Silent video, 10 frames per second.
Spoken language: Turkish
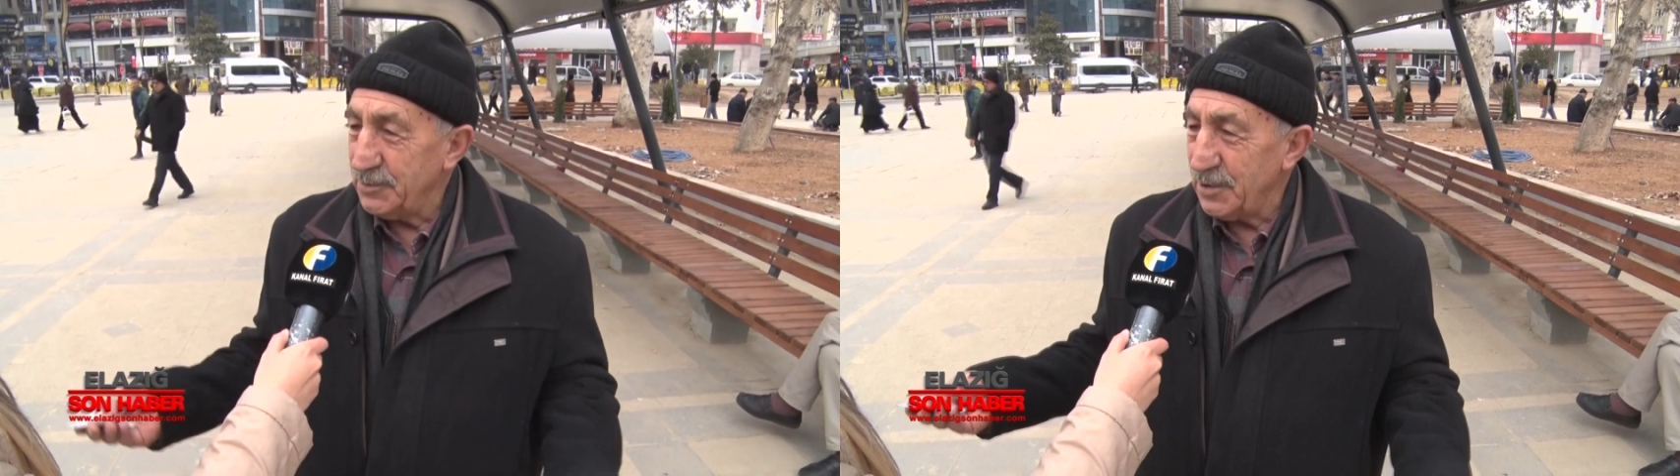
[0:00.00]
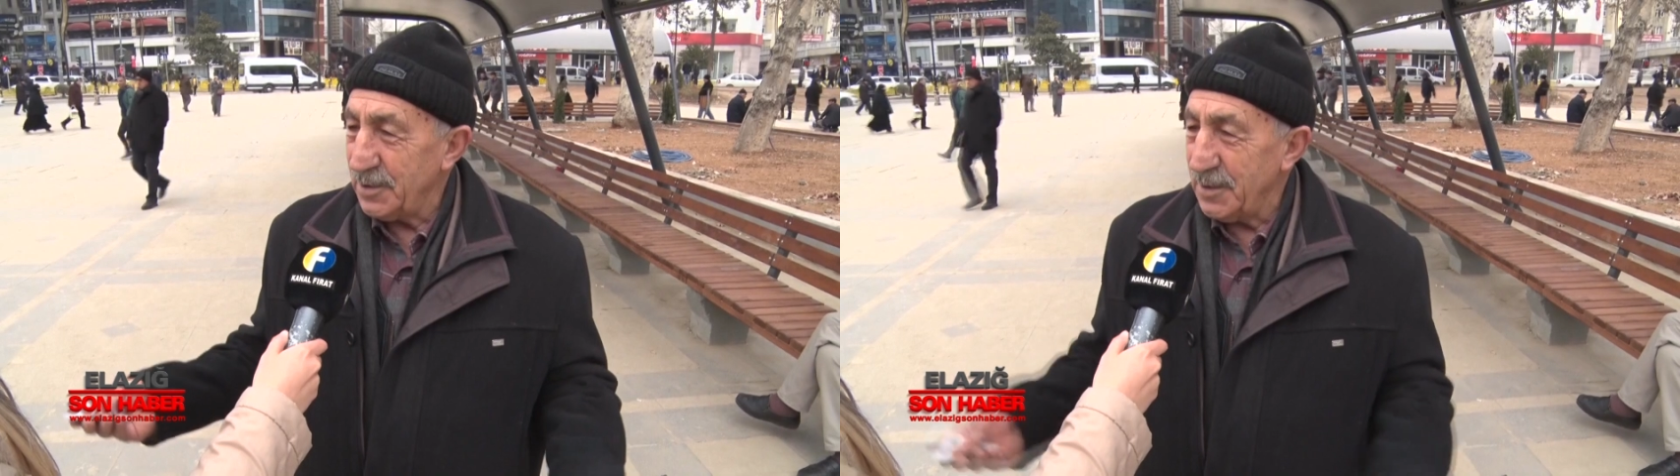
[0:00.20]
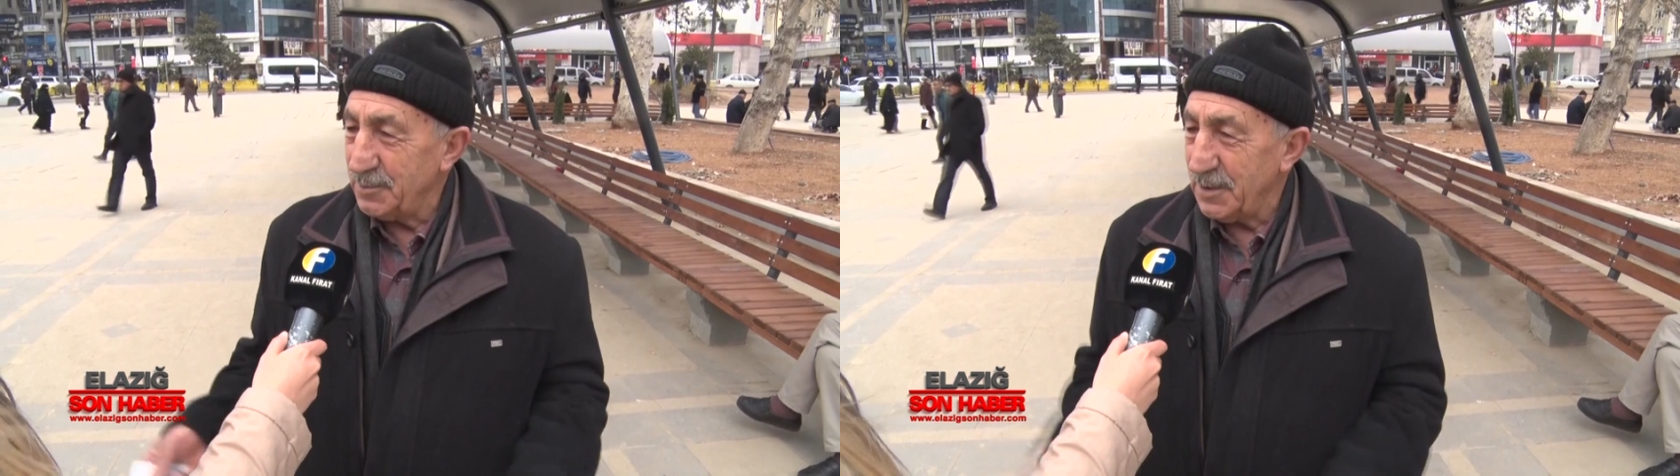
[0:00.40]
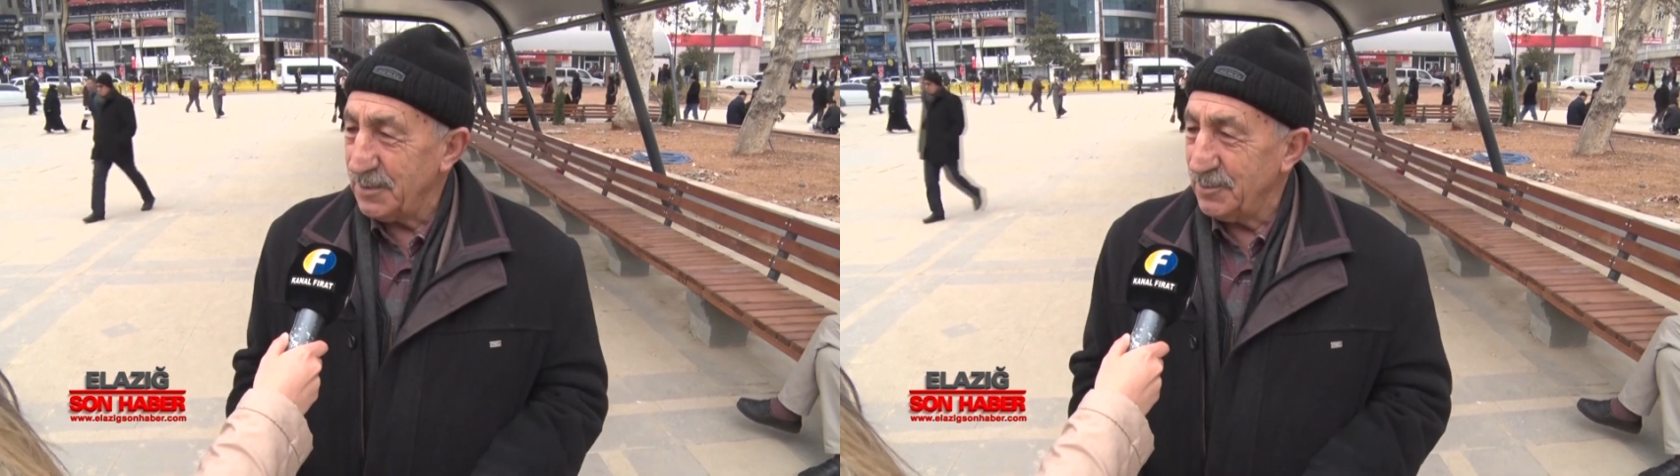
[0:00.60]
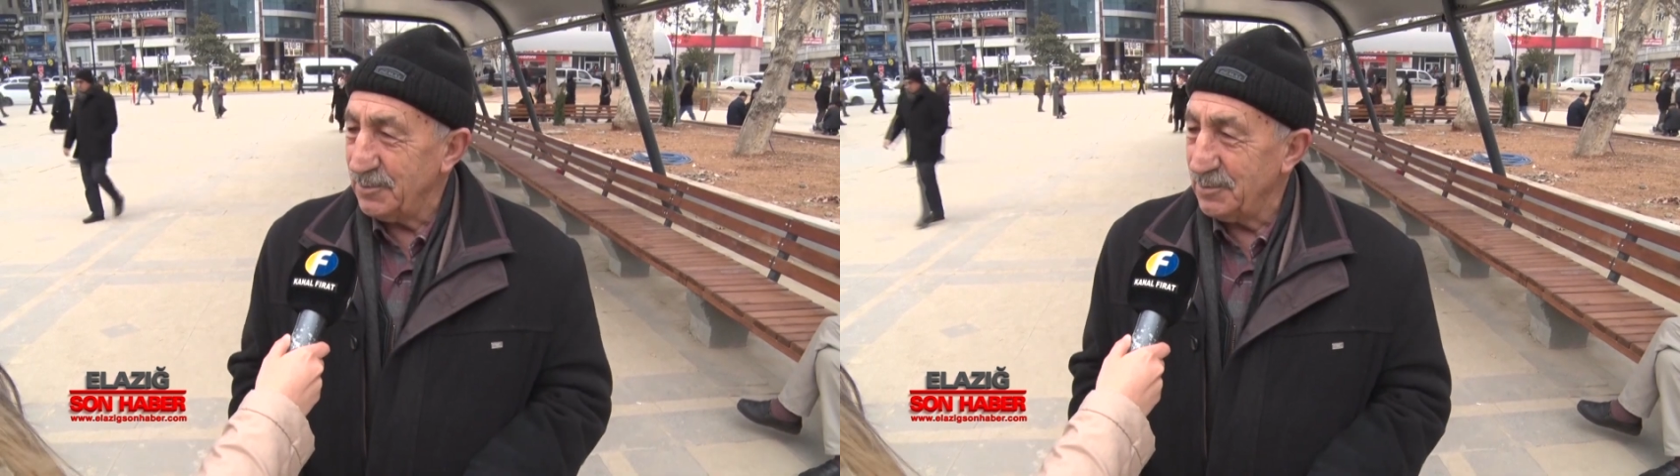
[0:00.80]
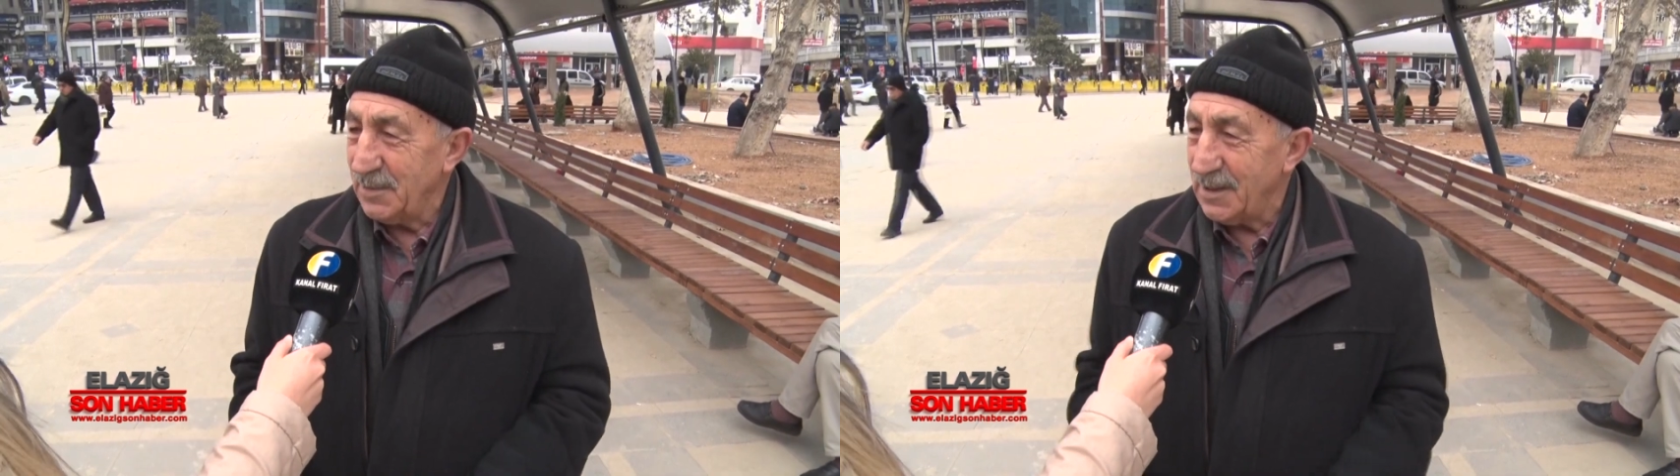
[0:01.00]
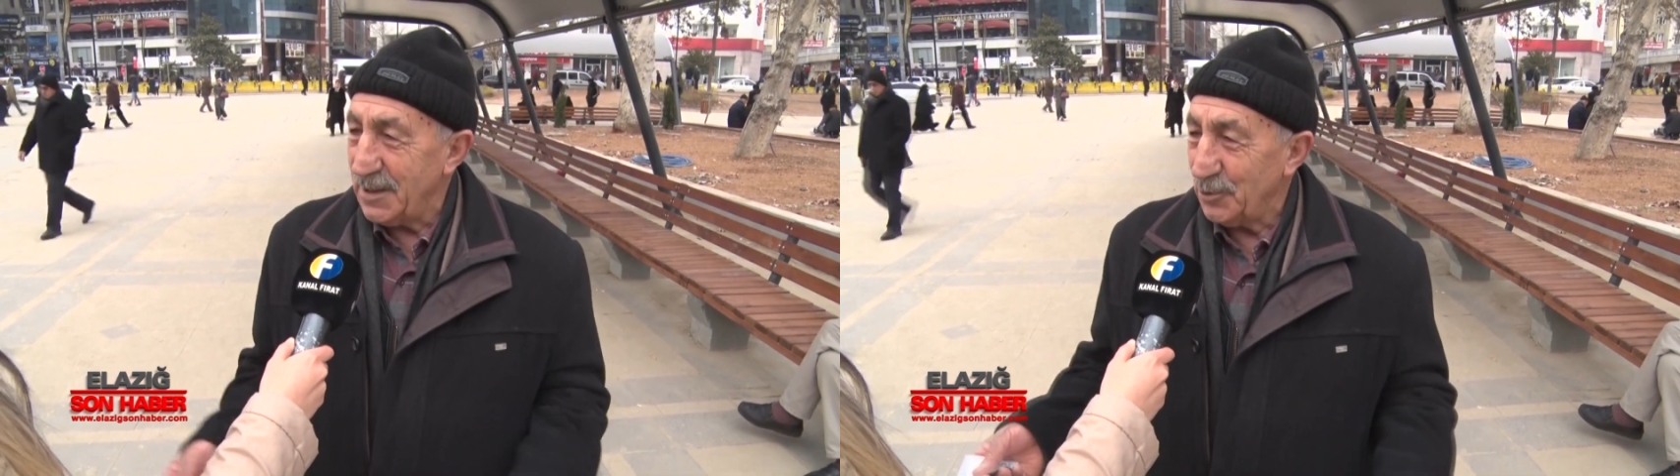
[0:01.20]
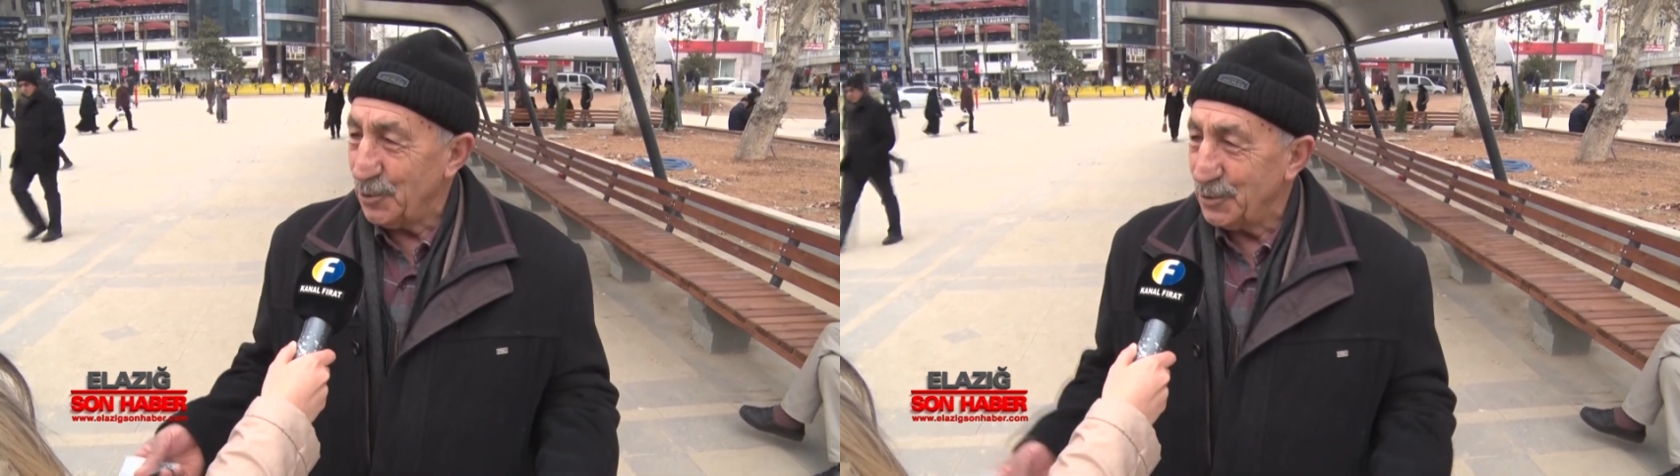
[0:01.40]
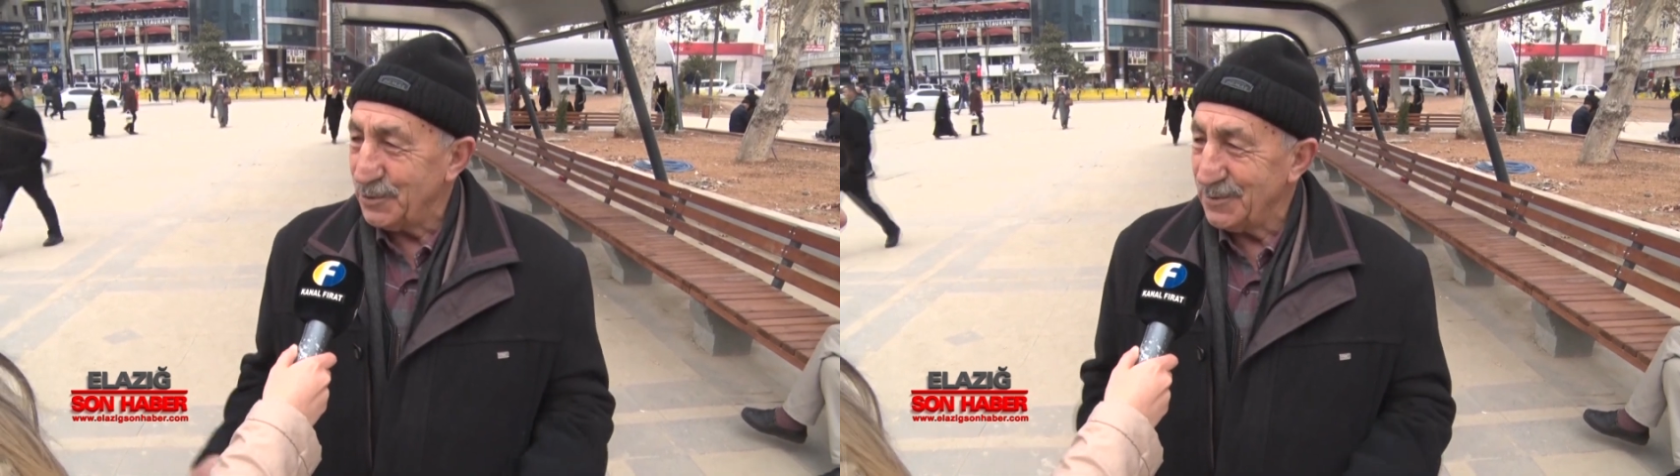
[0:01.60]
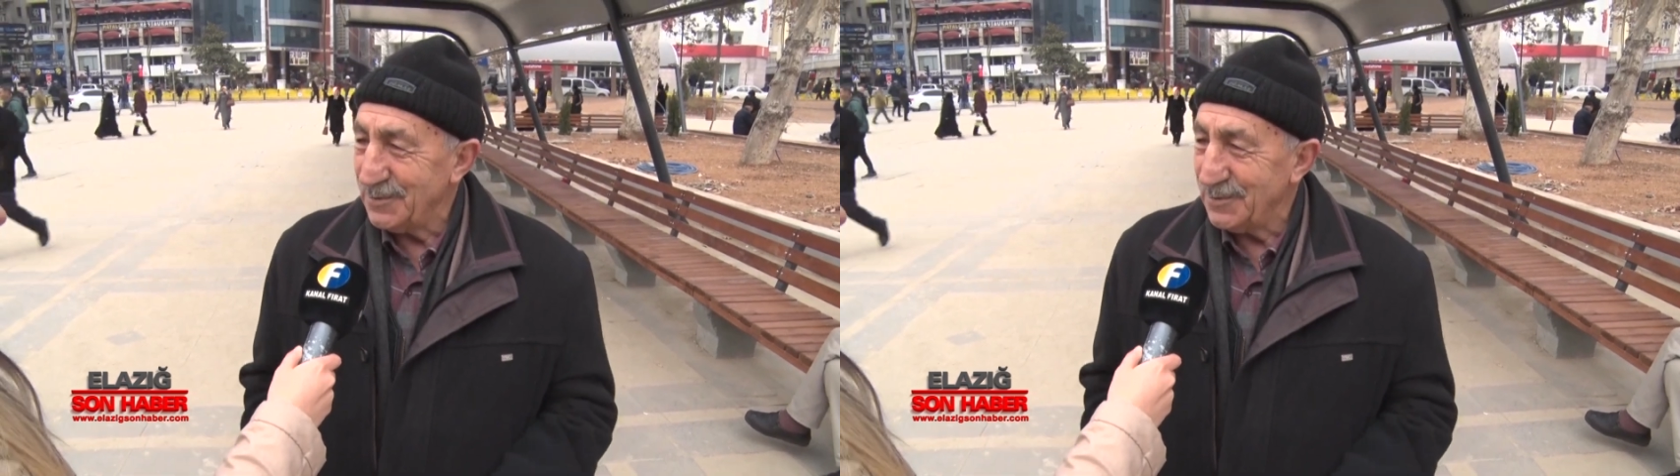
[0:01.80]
üzerine neler oluyor?